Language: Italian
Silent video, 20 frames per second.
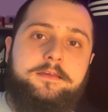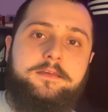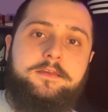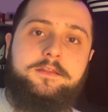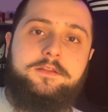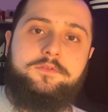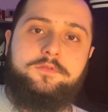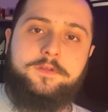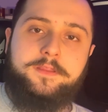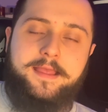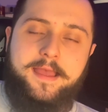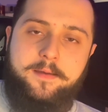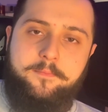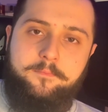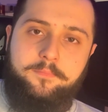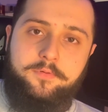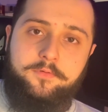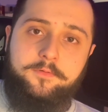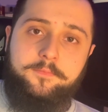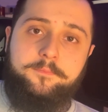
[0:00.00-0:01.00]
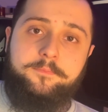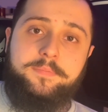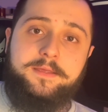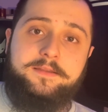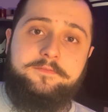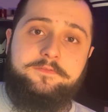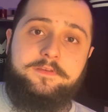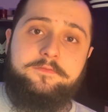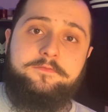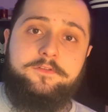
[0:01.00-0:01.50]
il tuo tempo
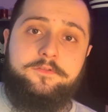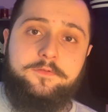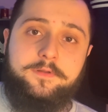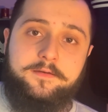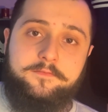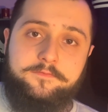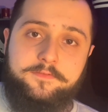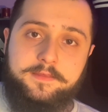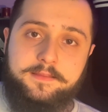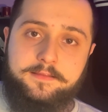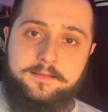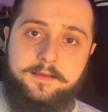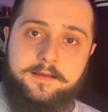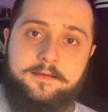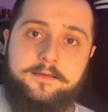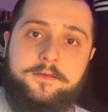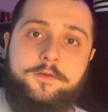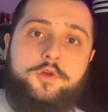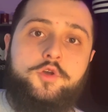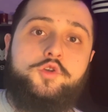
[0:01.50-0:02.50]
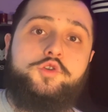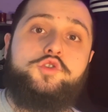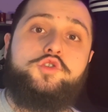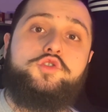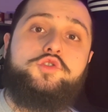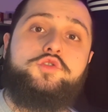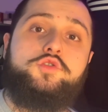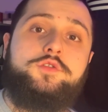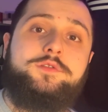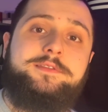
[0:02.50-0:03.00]
per vivere una vita
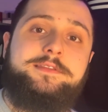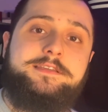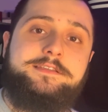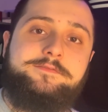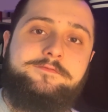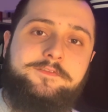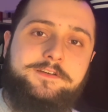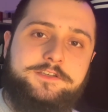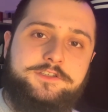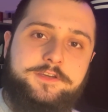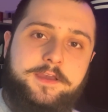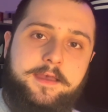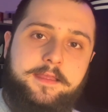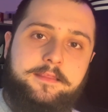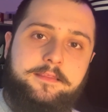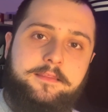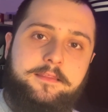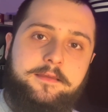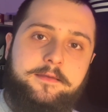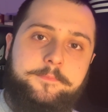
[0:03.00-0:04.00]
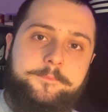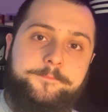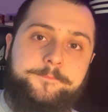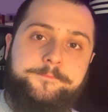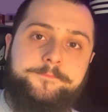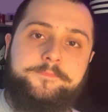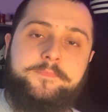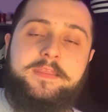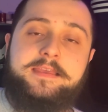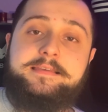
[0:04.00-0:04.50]
soddisfacente
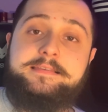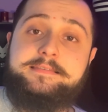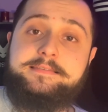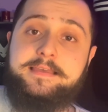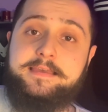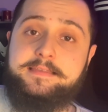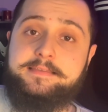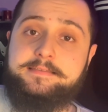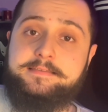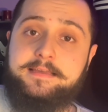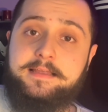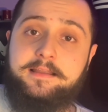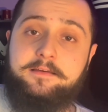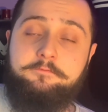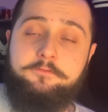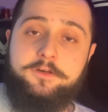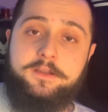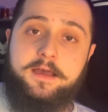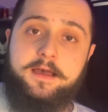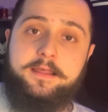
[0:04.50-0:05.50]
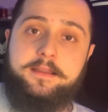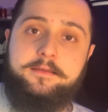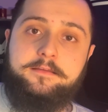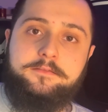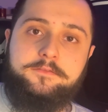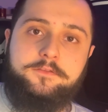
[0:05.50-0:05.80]
senza lavorare